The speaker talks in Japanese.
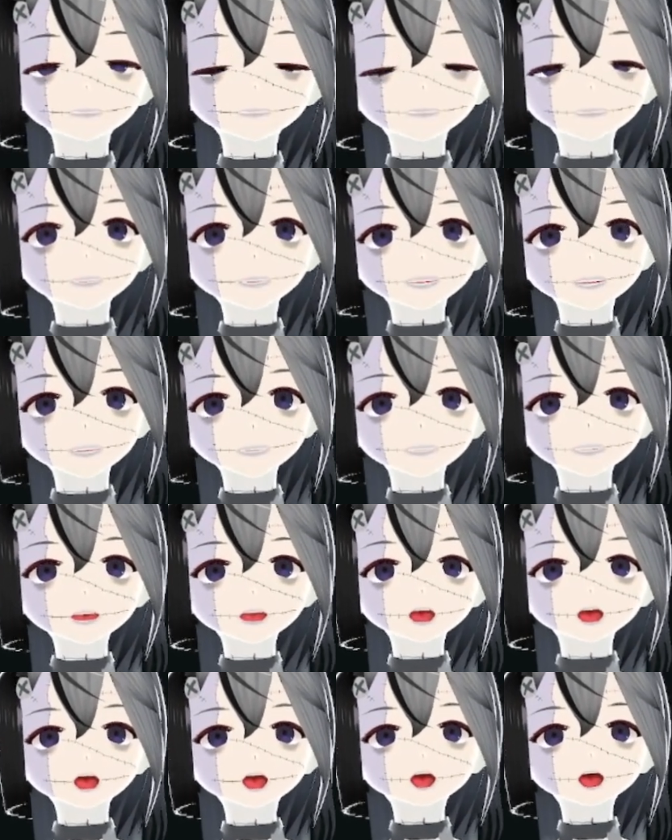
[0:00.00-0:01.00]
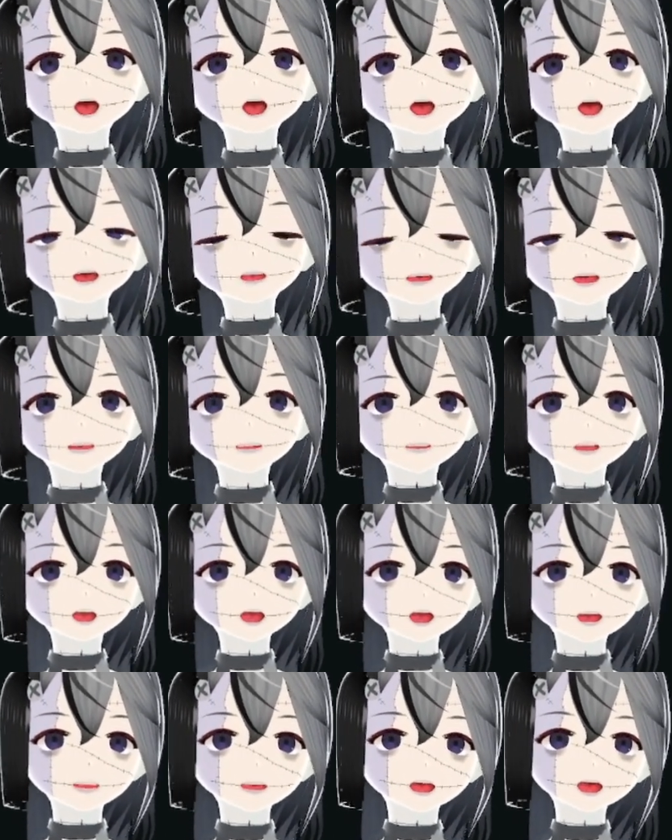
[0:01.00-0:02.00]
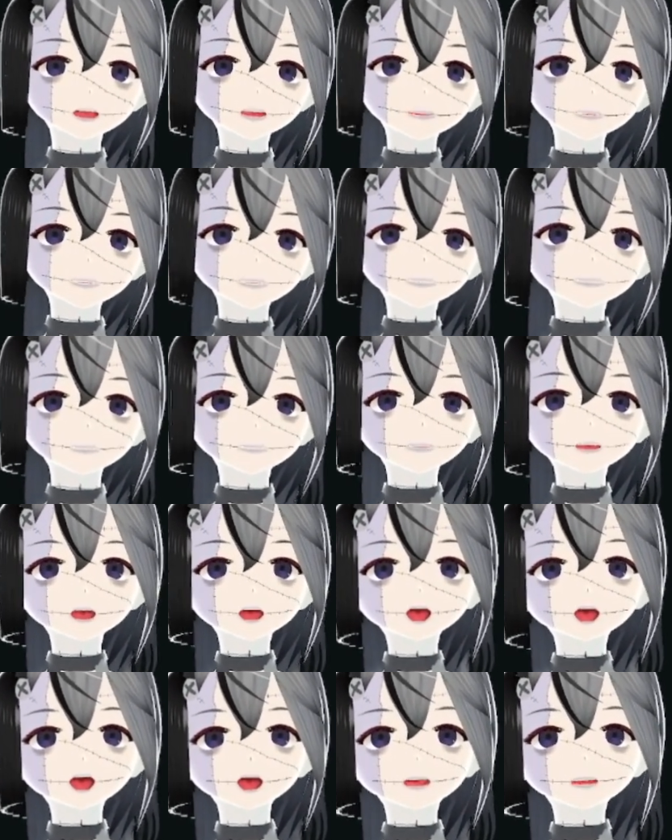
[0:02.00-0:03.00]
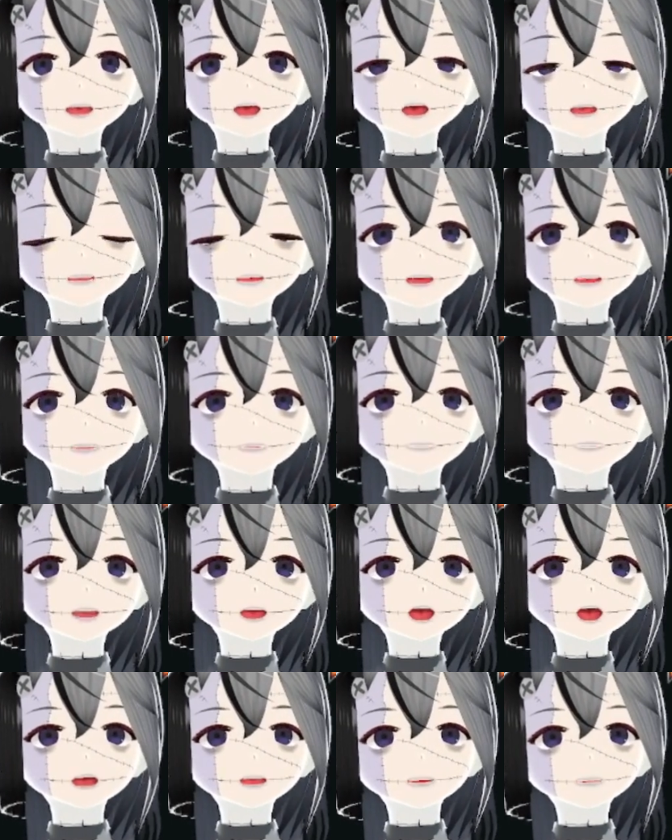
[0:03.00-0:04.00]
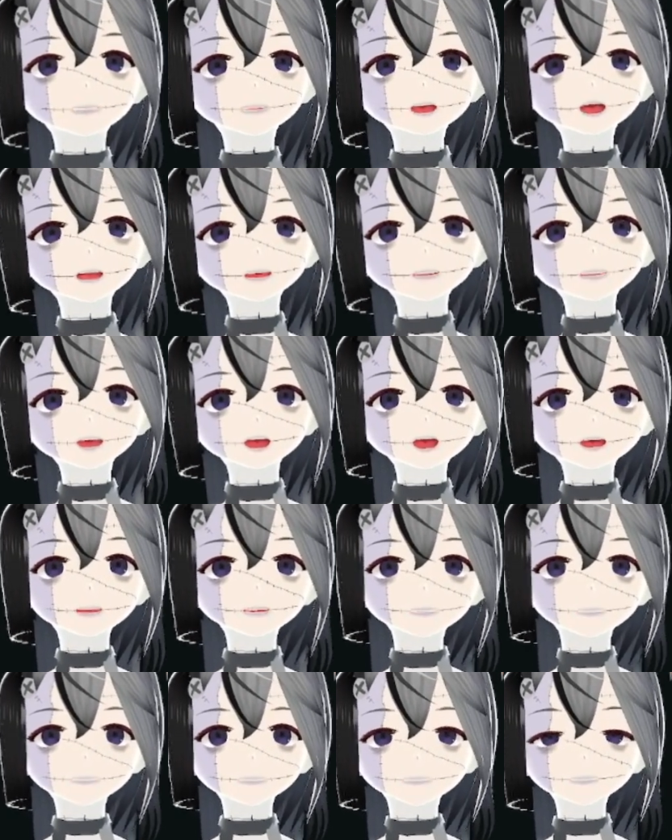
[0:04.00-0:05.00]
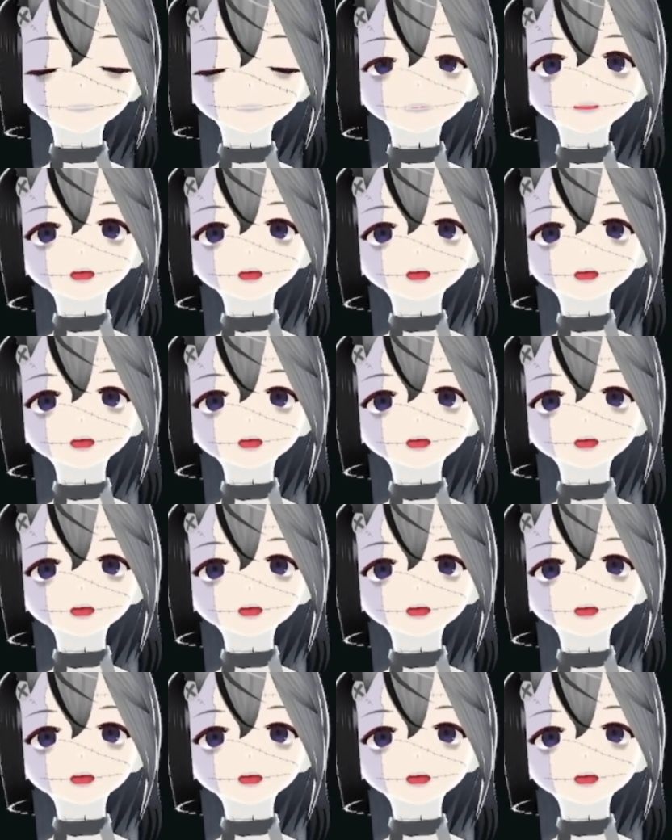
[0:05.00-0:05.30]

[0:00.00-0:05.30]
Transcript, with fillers: そんなわけで、まだまだ遊ぶ幅も広そうですし、まあ、白タンは普通にアグロっぽいこともできると思うので、